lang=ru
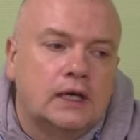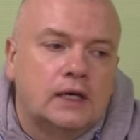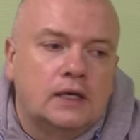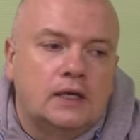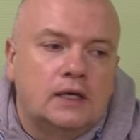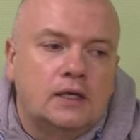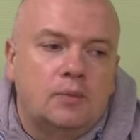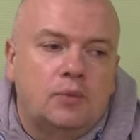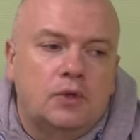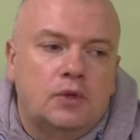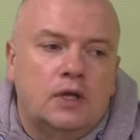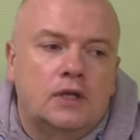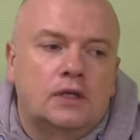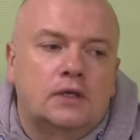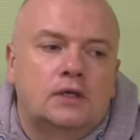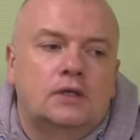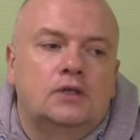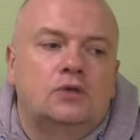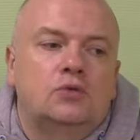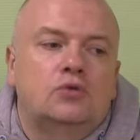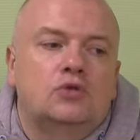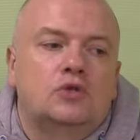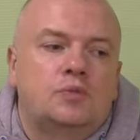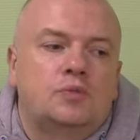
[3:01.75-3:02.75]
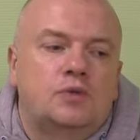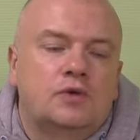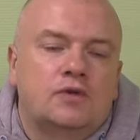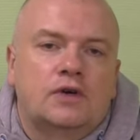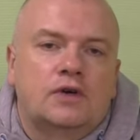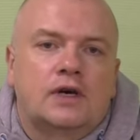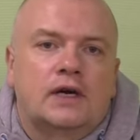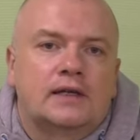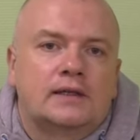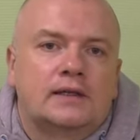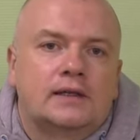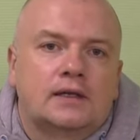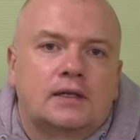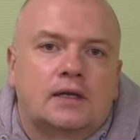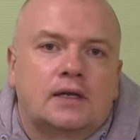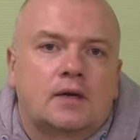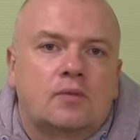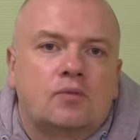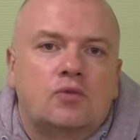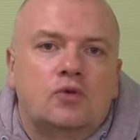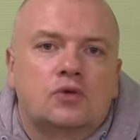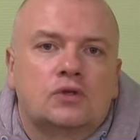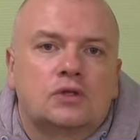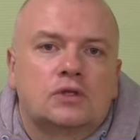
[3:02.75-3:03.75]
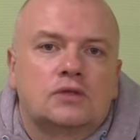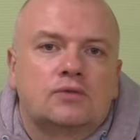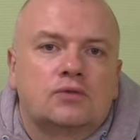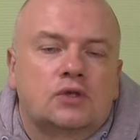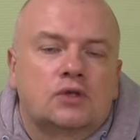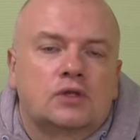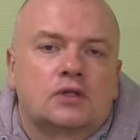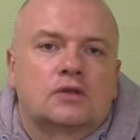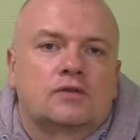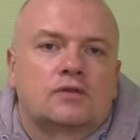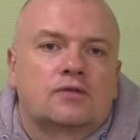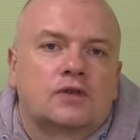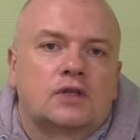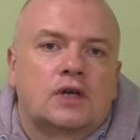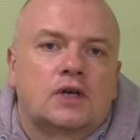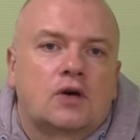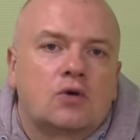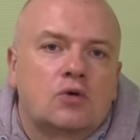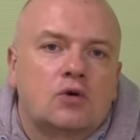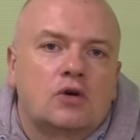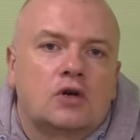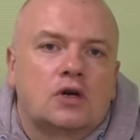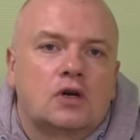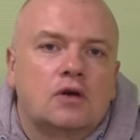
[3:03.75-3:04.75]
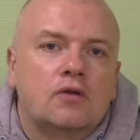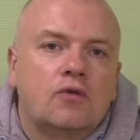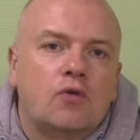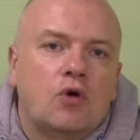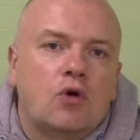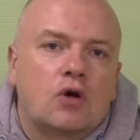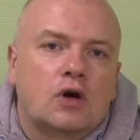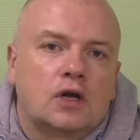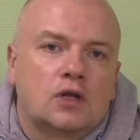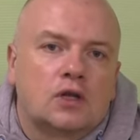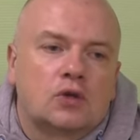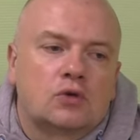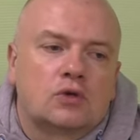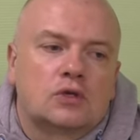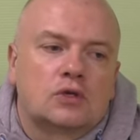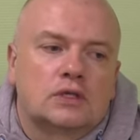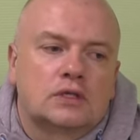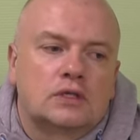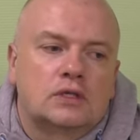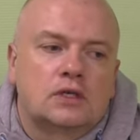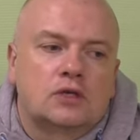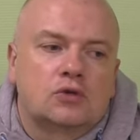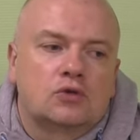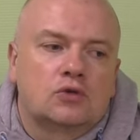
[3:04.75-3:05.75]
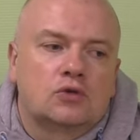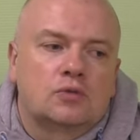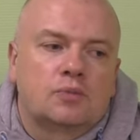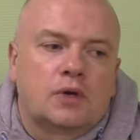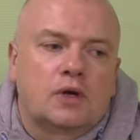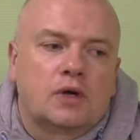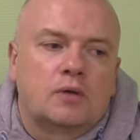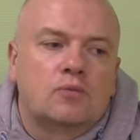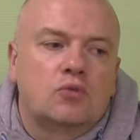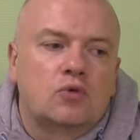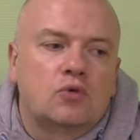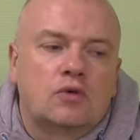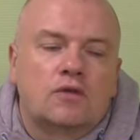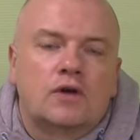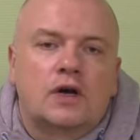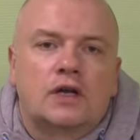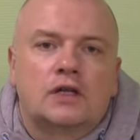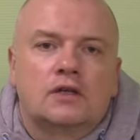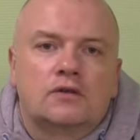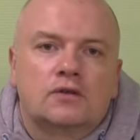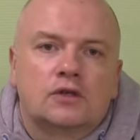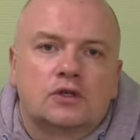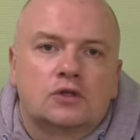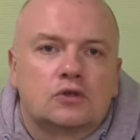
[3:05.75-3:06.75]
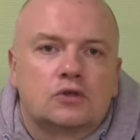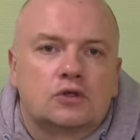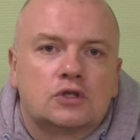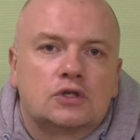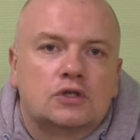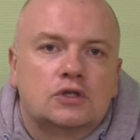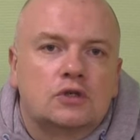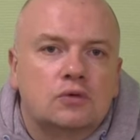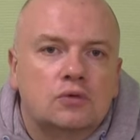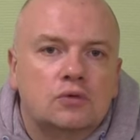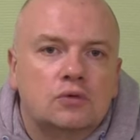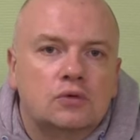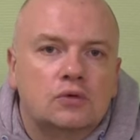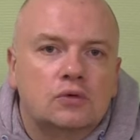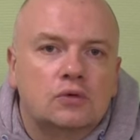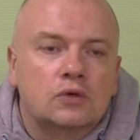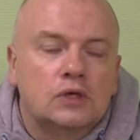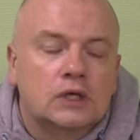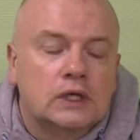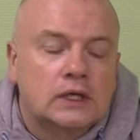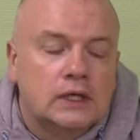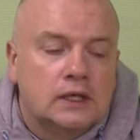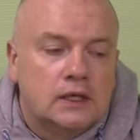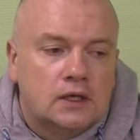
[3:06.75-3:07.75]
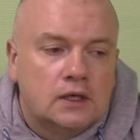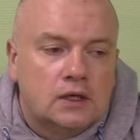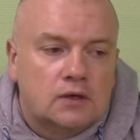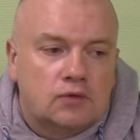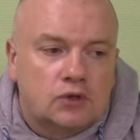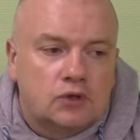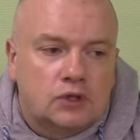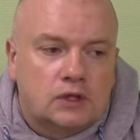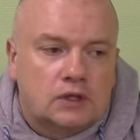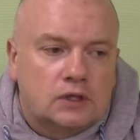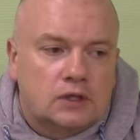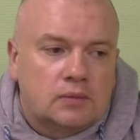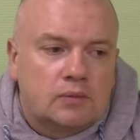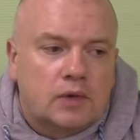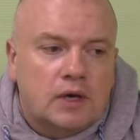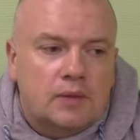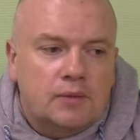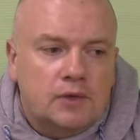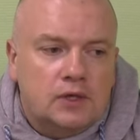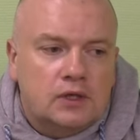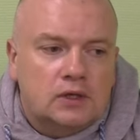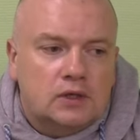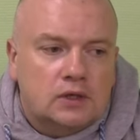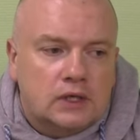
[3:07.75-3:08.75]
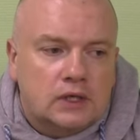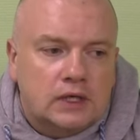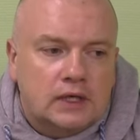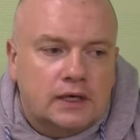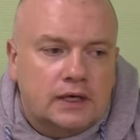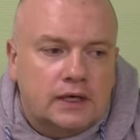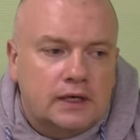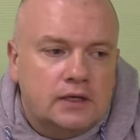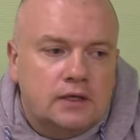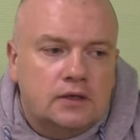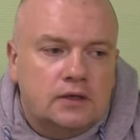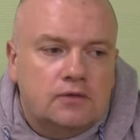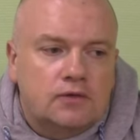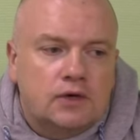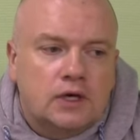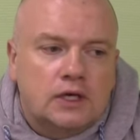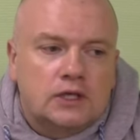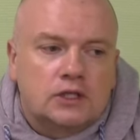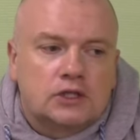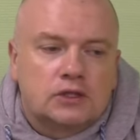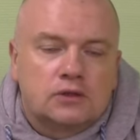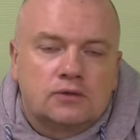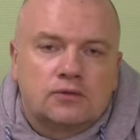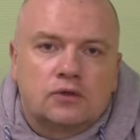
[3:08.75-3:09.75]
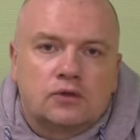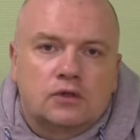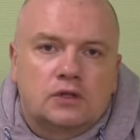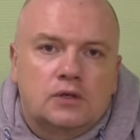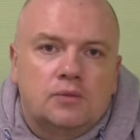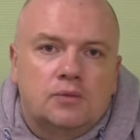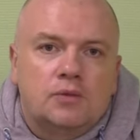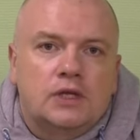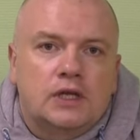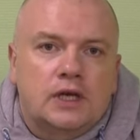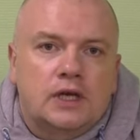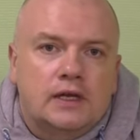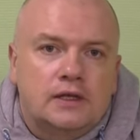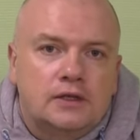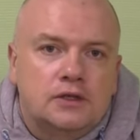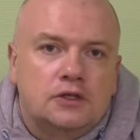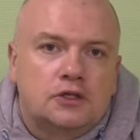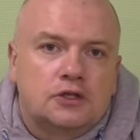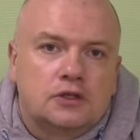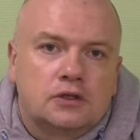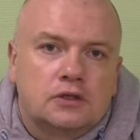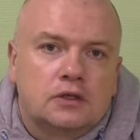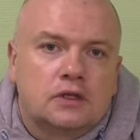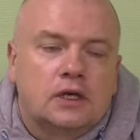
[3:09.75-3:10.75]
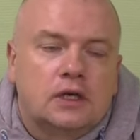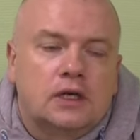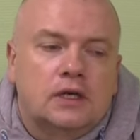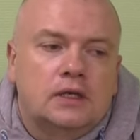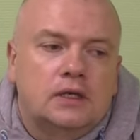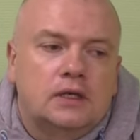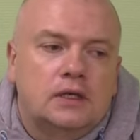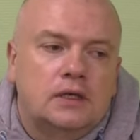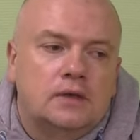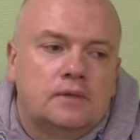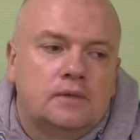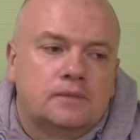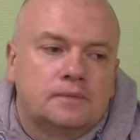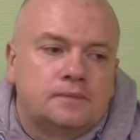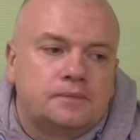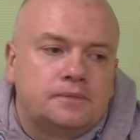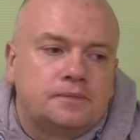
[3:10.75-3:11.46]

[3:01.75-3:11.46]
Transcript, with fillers: И бланк не успевает отработать вот этот второй рывок, который следует прям буквально в эту же секунду. Вот этот момент крайне важен вот для меня лично, да, и